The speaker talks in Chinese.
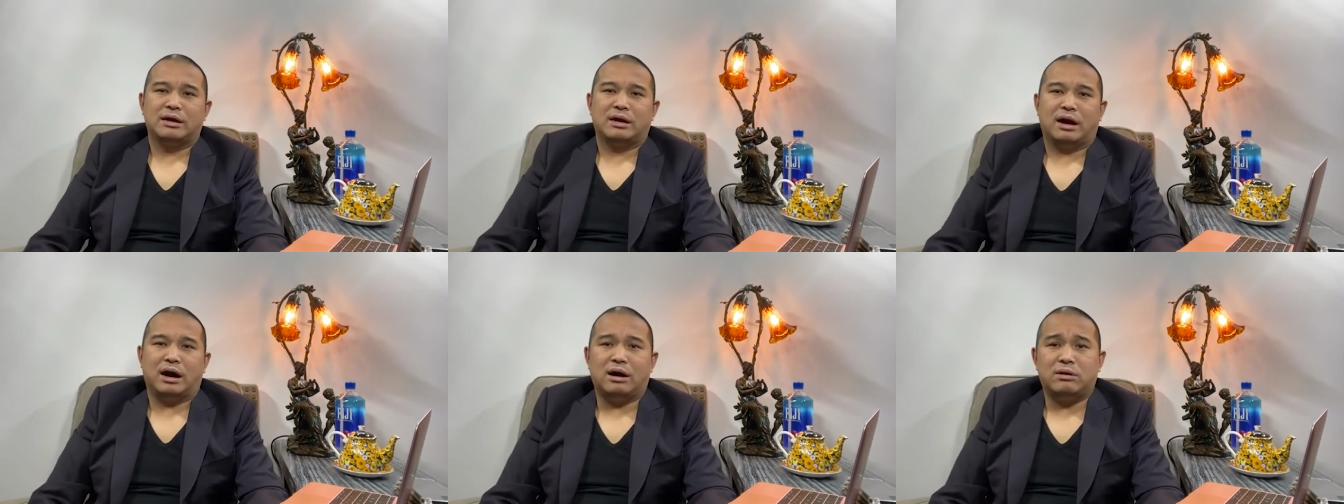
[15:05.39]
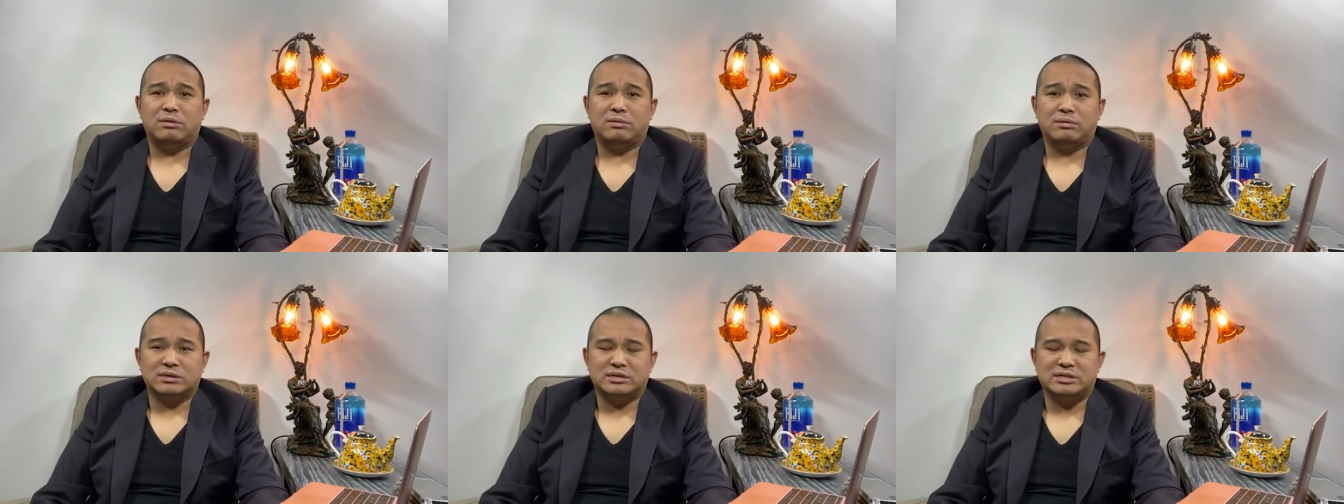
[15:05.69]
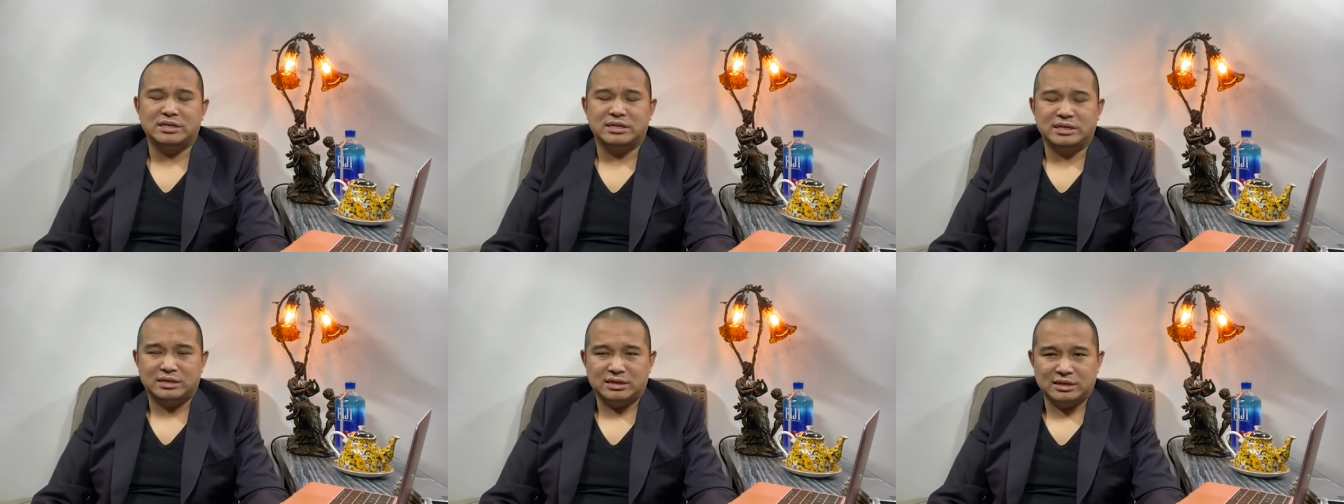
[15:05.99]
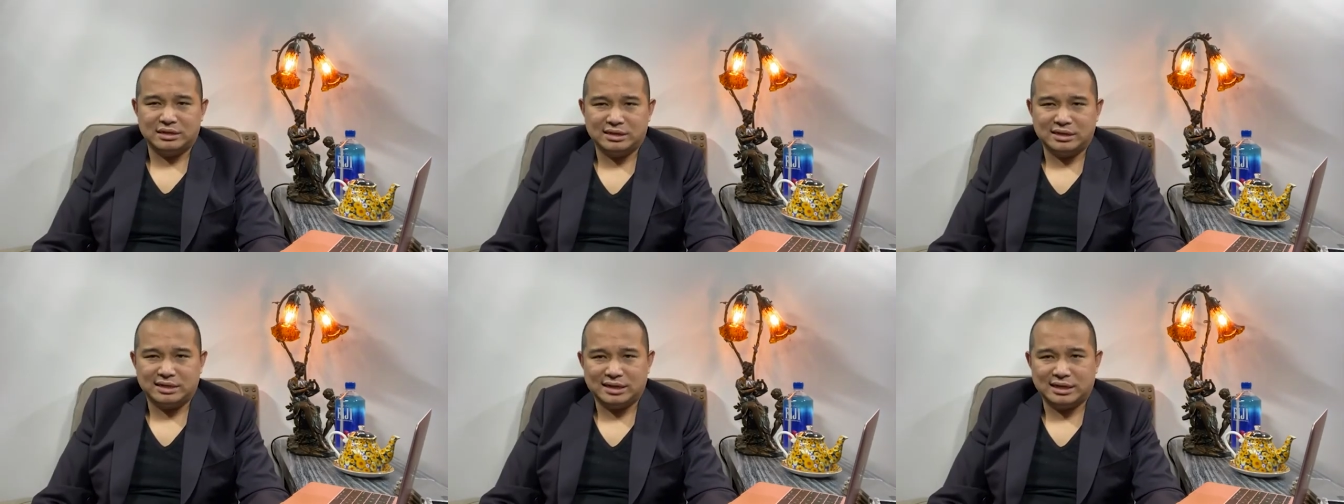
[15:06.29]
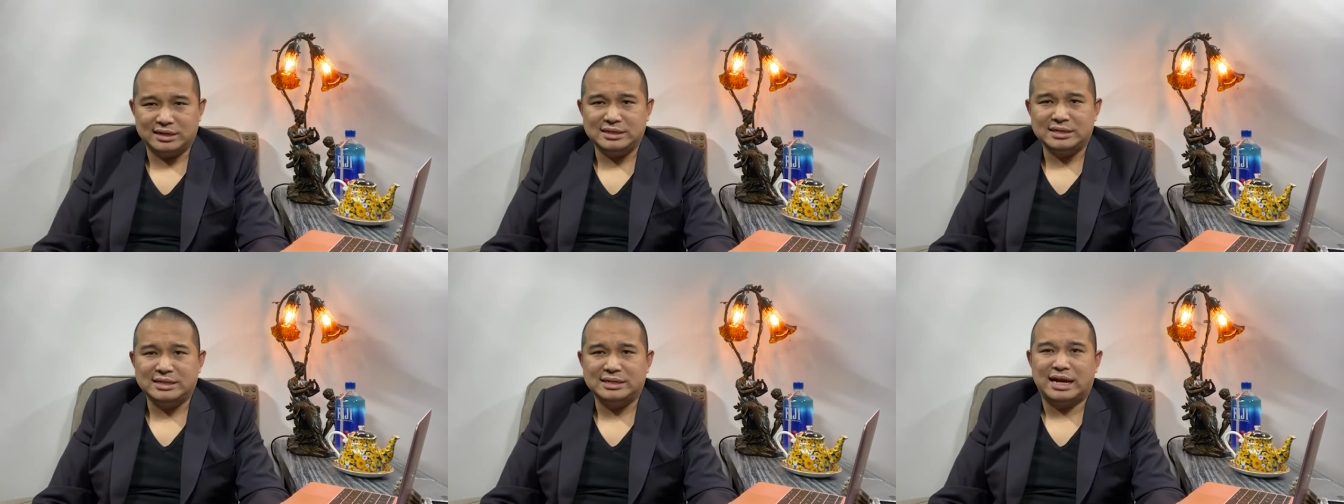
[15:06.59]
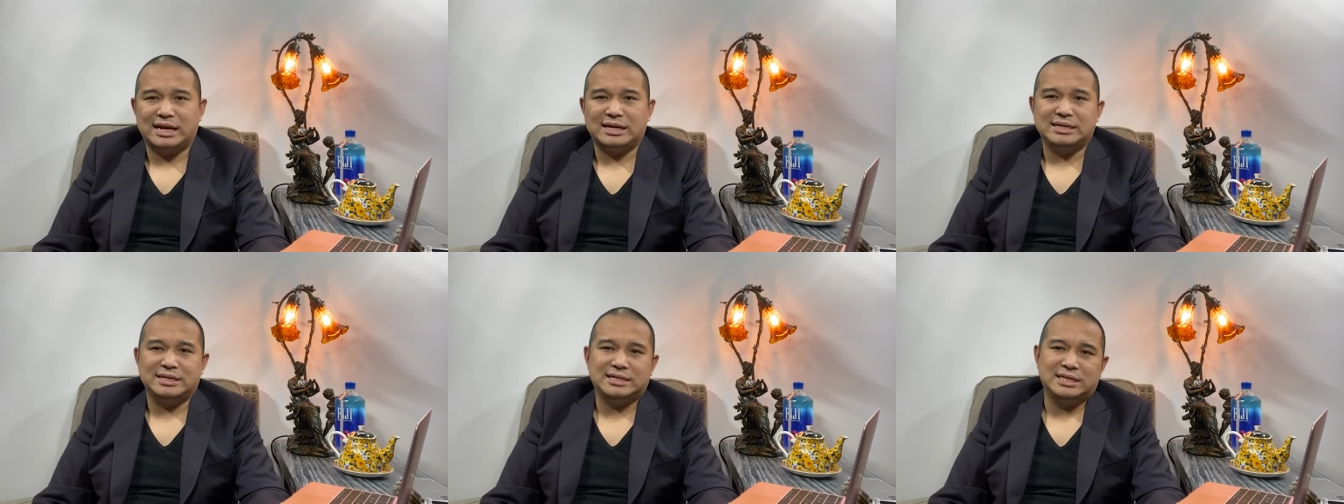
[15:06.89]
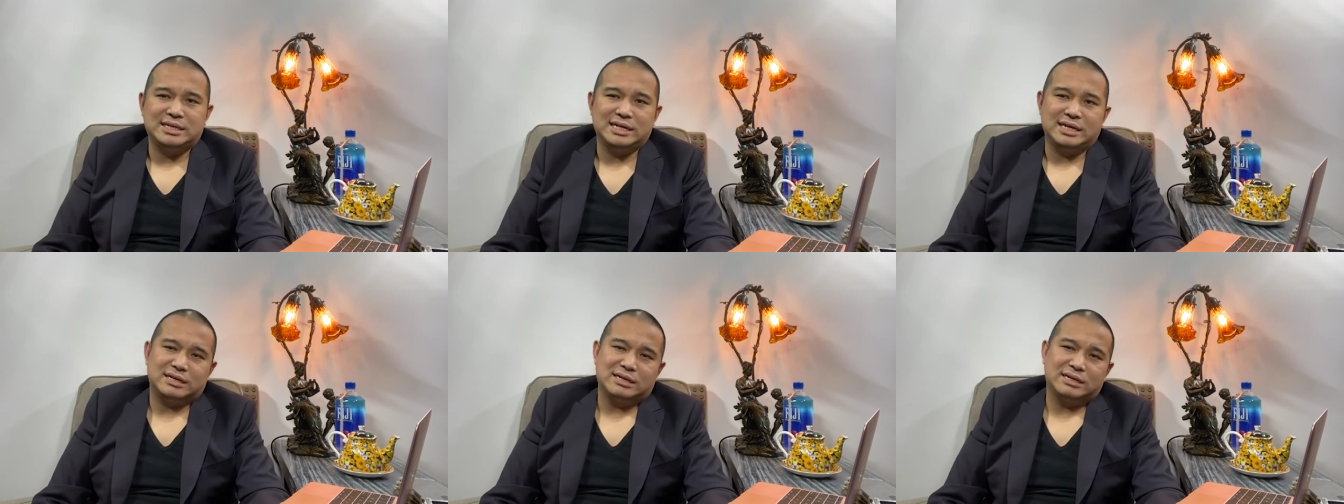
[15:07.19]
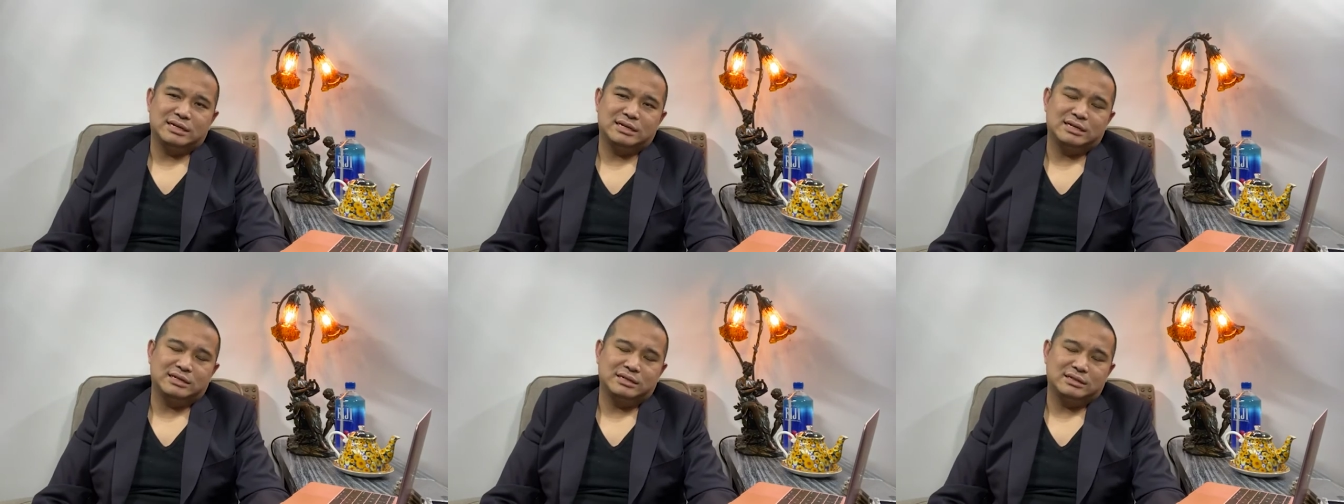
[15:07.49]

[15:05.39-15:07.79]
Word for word: 好，我是尹科，很感谢，